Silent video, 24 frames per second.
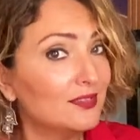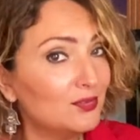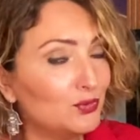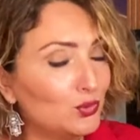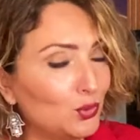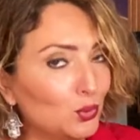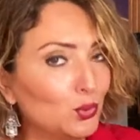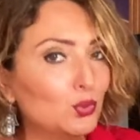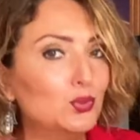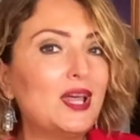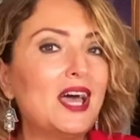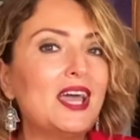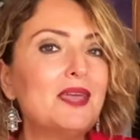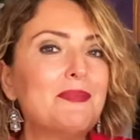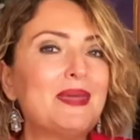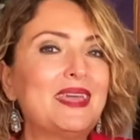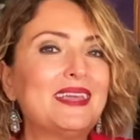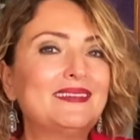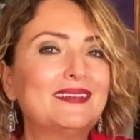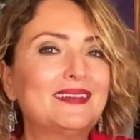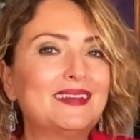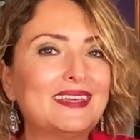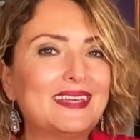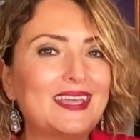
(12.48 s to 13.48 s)
Dolunay
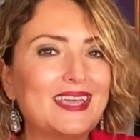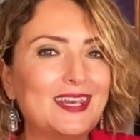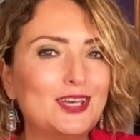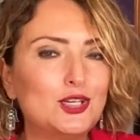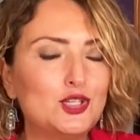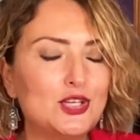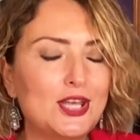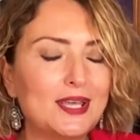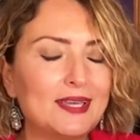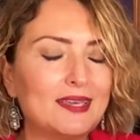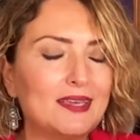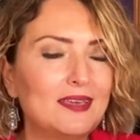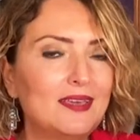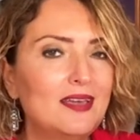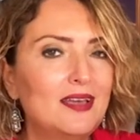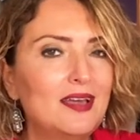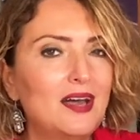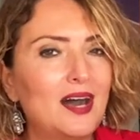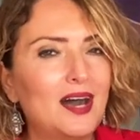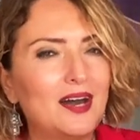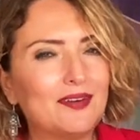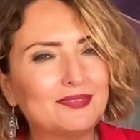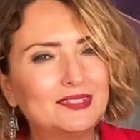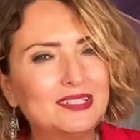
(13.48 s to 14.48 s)
meydana gelecek.
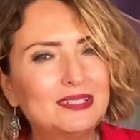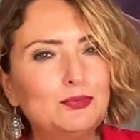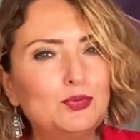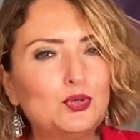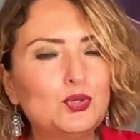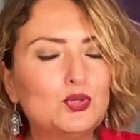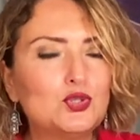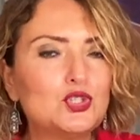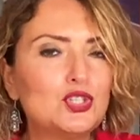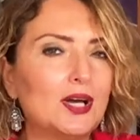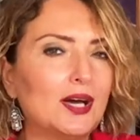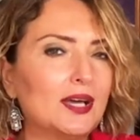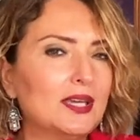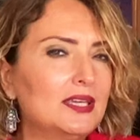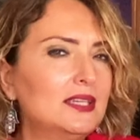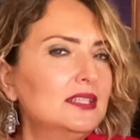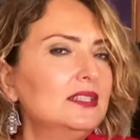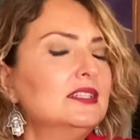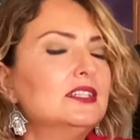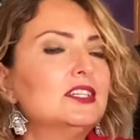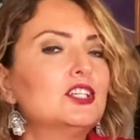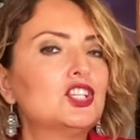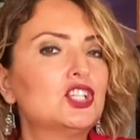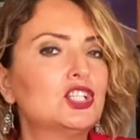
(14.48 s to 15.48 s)
Hafta boyunca
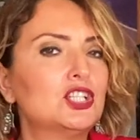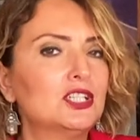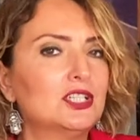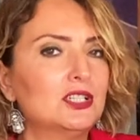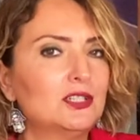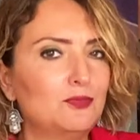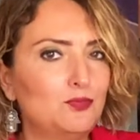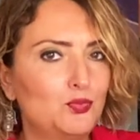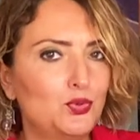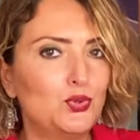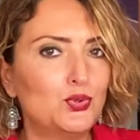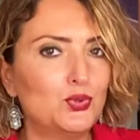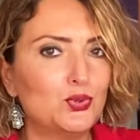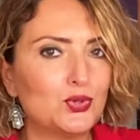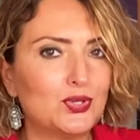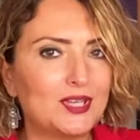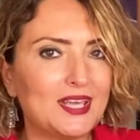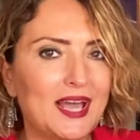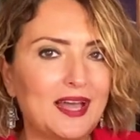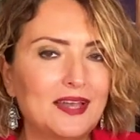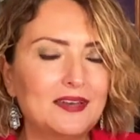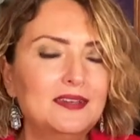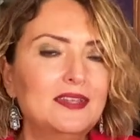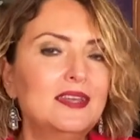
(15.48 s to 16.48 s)
ayın ışığı
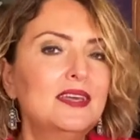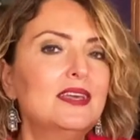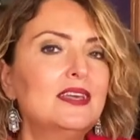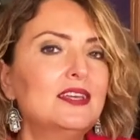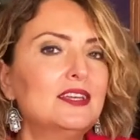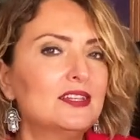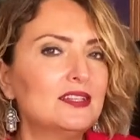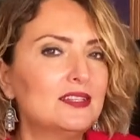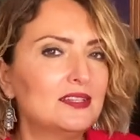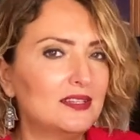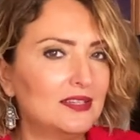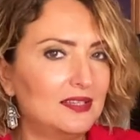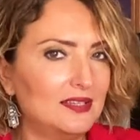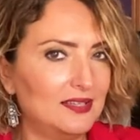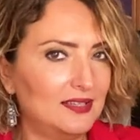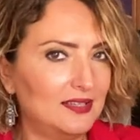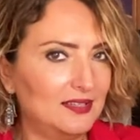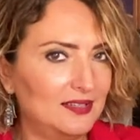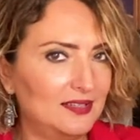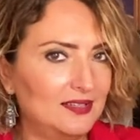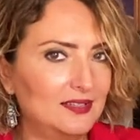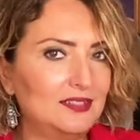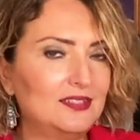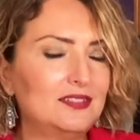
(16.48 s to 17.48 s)
büyürken
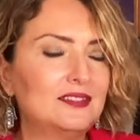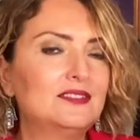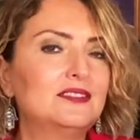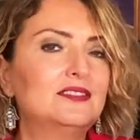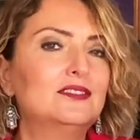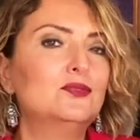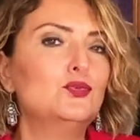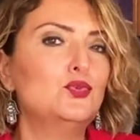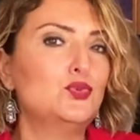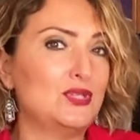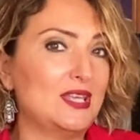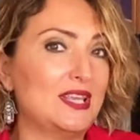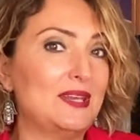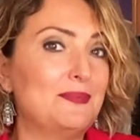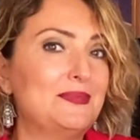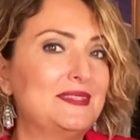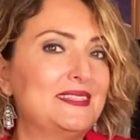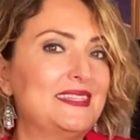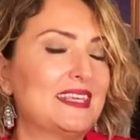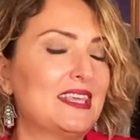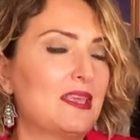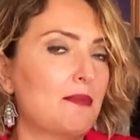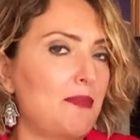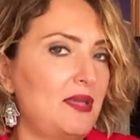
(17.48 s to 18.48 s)
e,
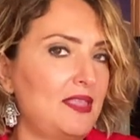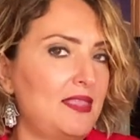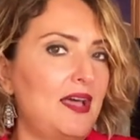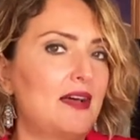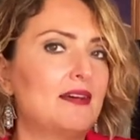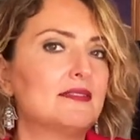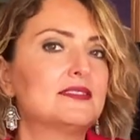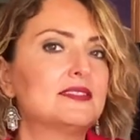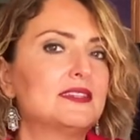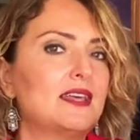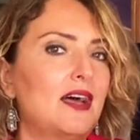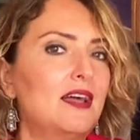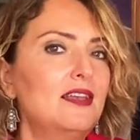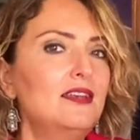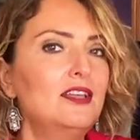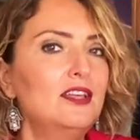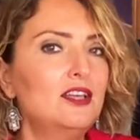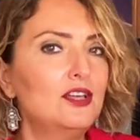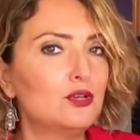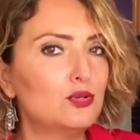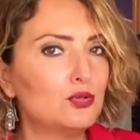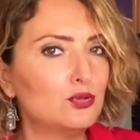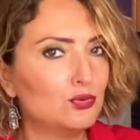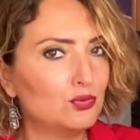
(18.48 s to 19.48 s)
üzerimizdeki bedensel,
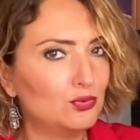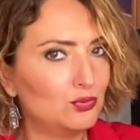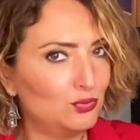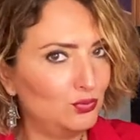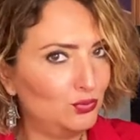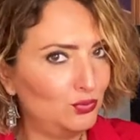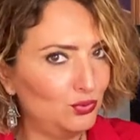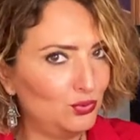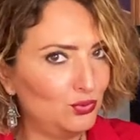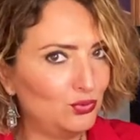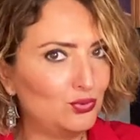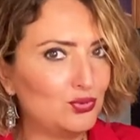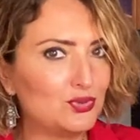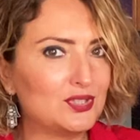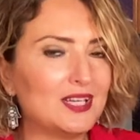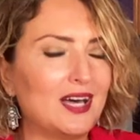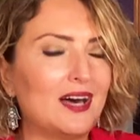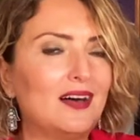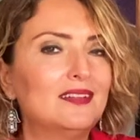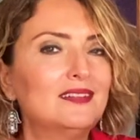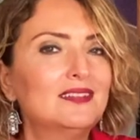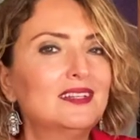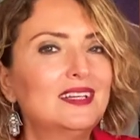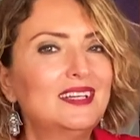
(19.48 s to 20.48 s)

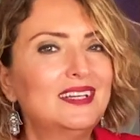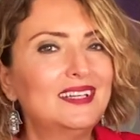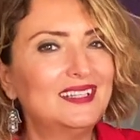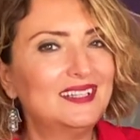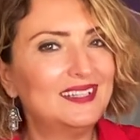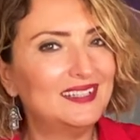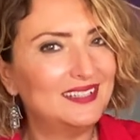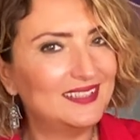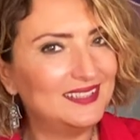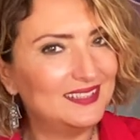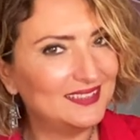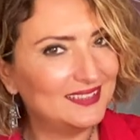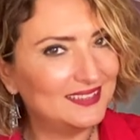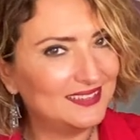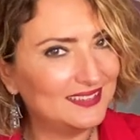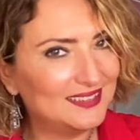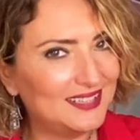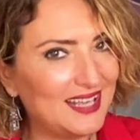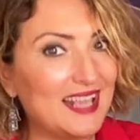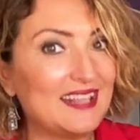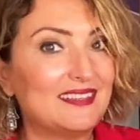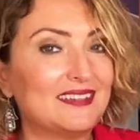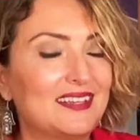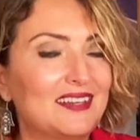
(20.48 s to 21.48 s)
duygusal e,
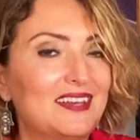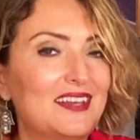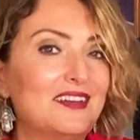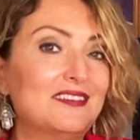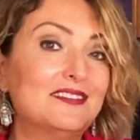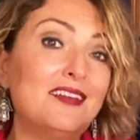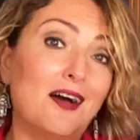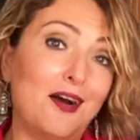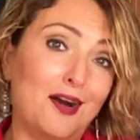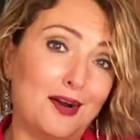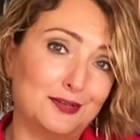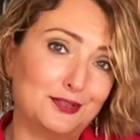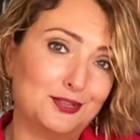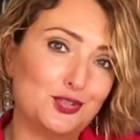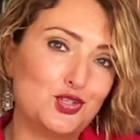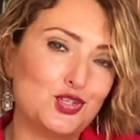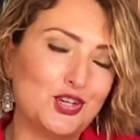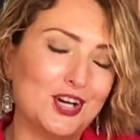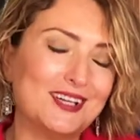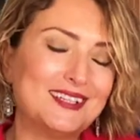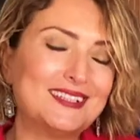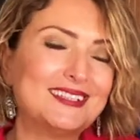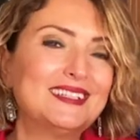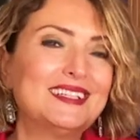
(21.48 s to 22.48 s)
etkileri de
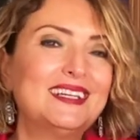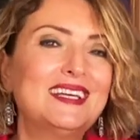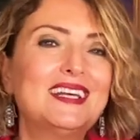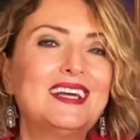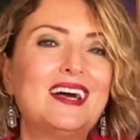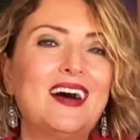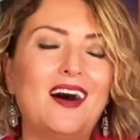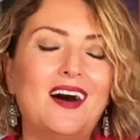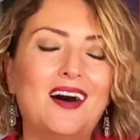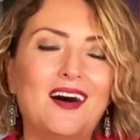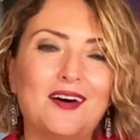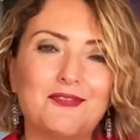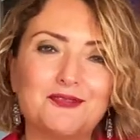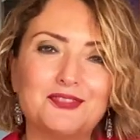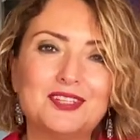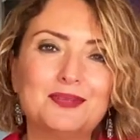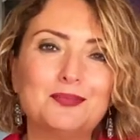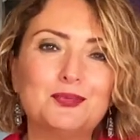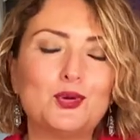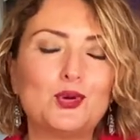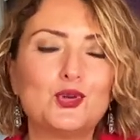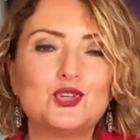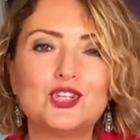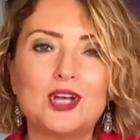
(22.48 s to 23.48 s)
artacak. Hafta
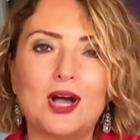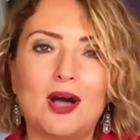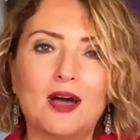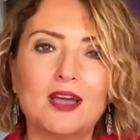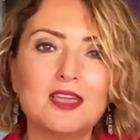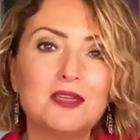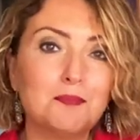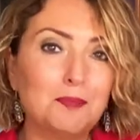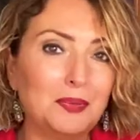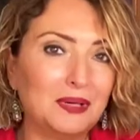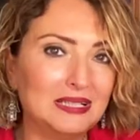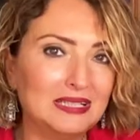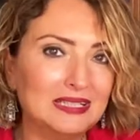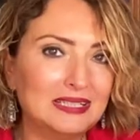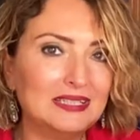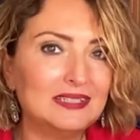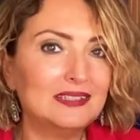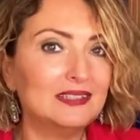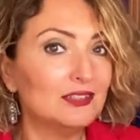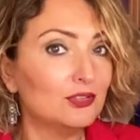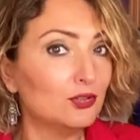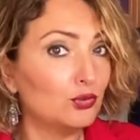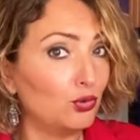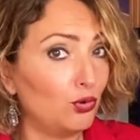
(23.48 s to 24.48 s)
boyunca ay
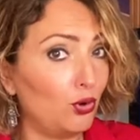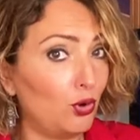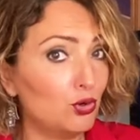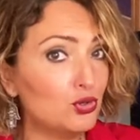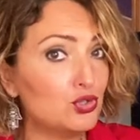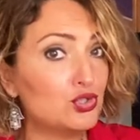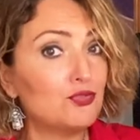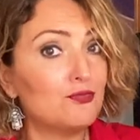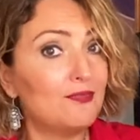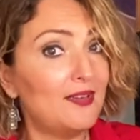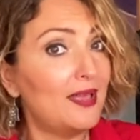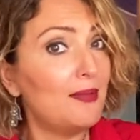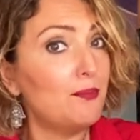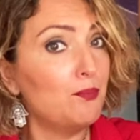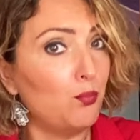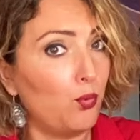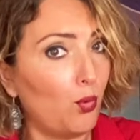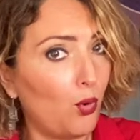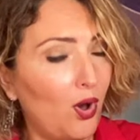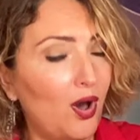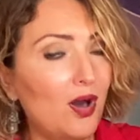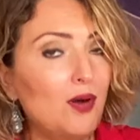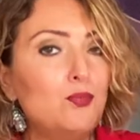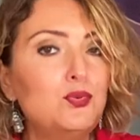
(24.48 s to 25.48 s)
balık, Koç ve
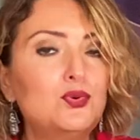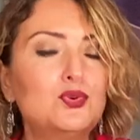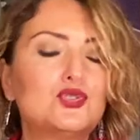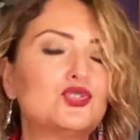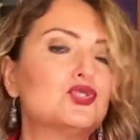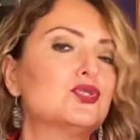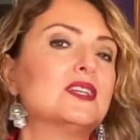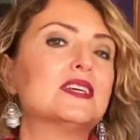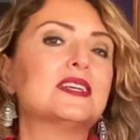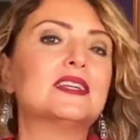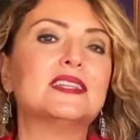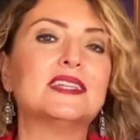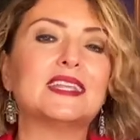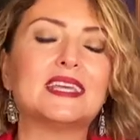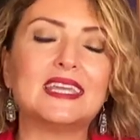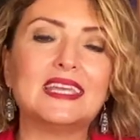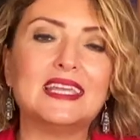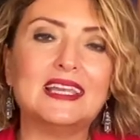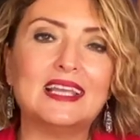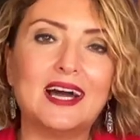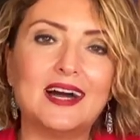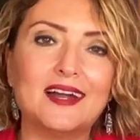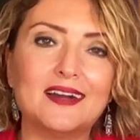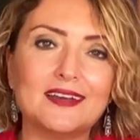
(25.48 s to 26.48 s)
Boğa burçlarında
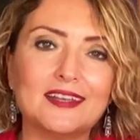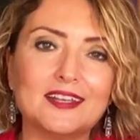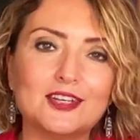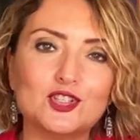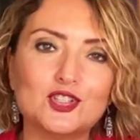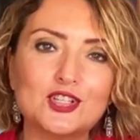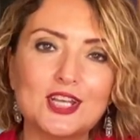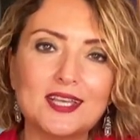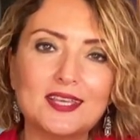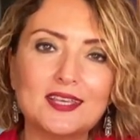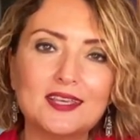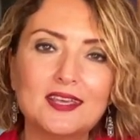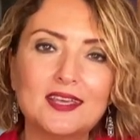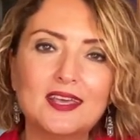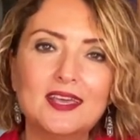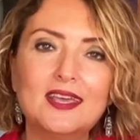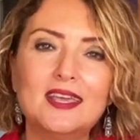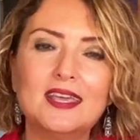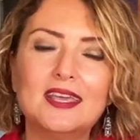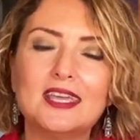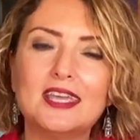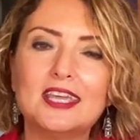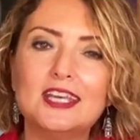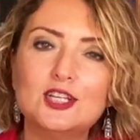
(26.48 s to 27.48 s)
ilerleyecek.
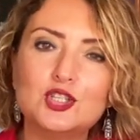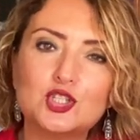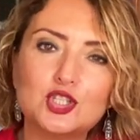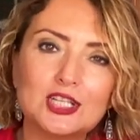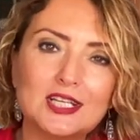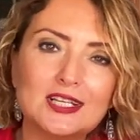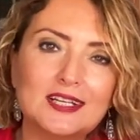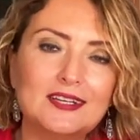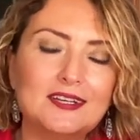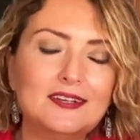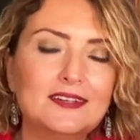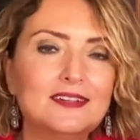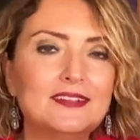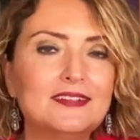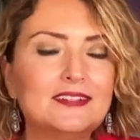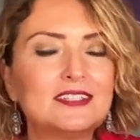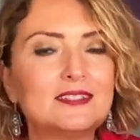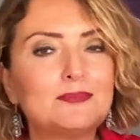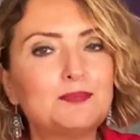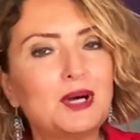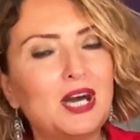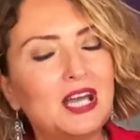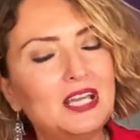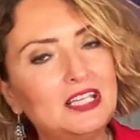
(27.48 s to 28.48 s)

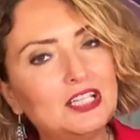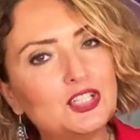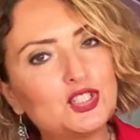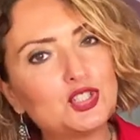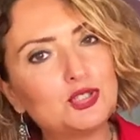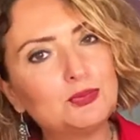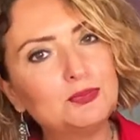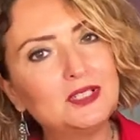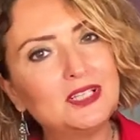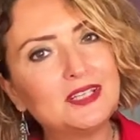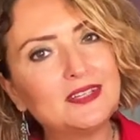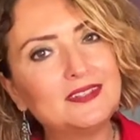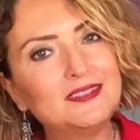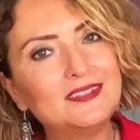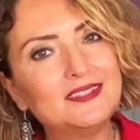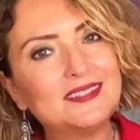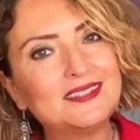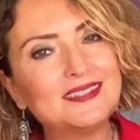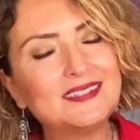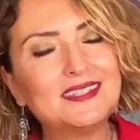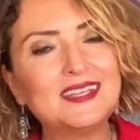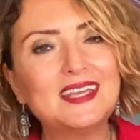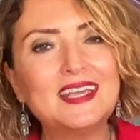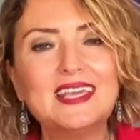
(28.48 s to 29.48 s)
İlişkileriniz,
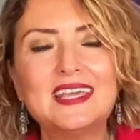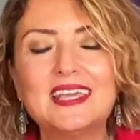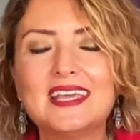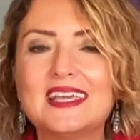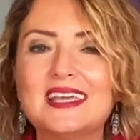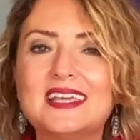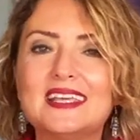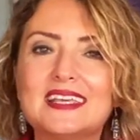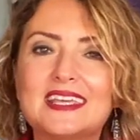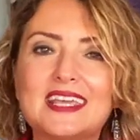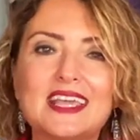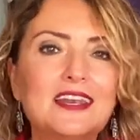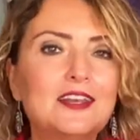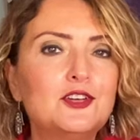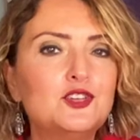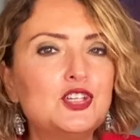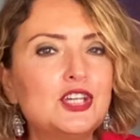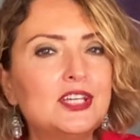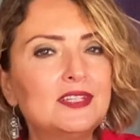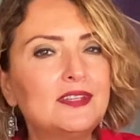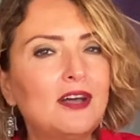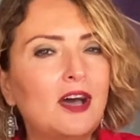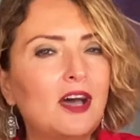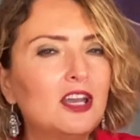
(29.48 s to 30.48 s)
paylaşımlarınız, e,
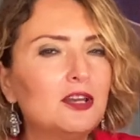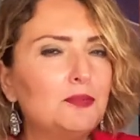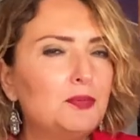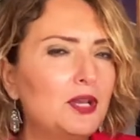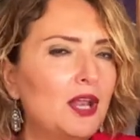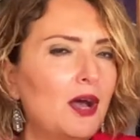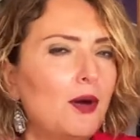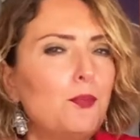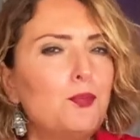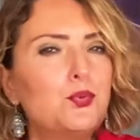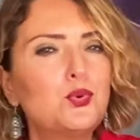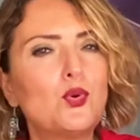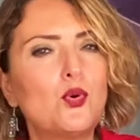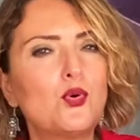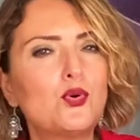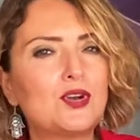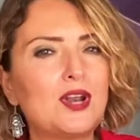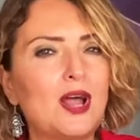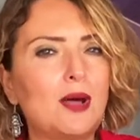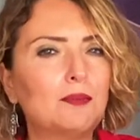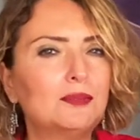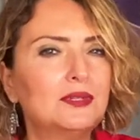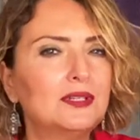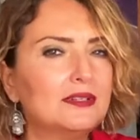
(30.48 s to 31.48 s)
geleceğe dair plan
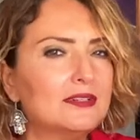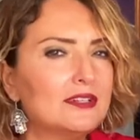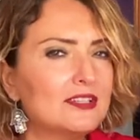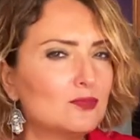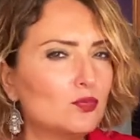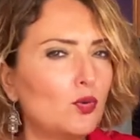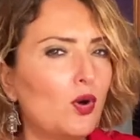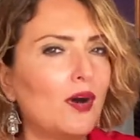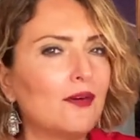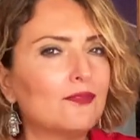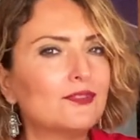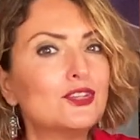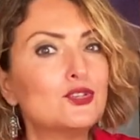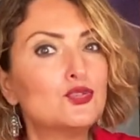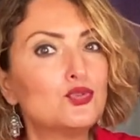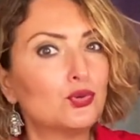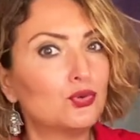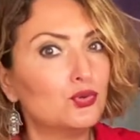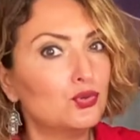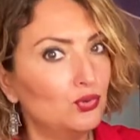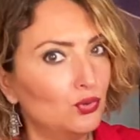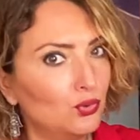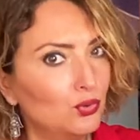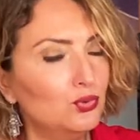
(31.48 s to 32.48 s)
programlarınız bu hafta
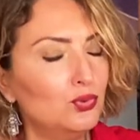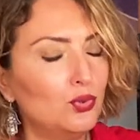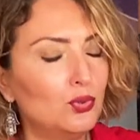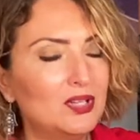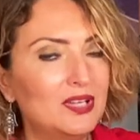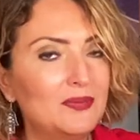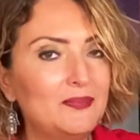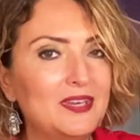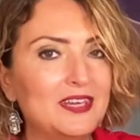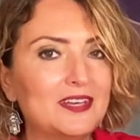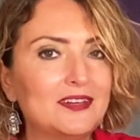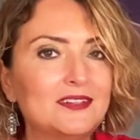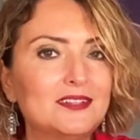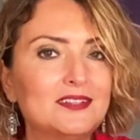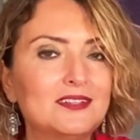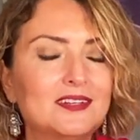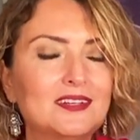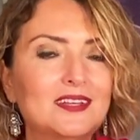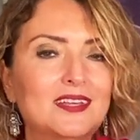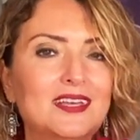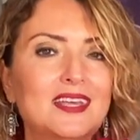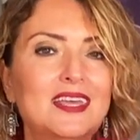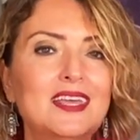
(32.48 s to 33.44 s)
çok yoğun olabilir.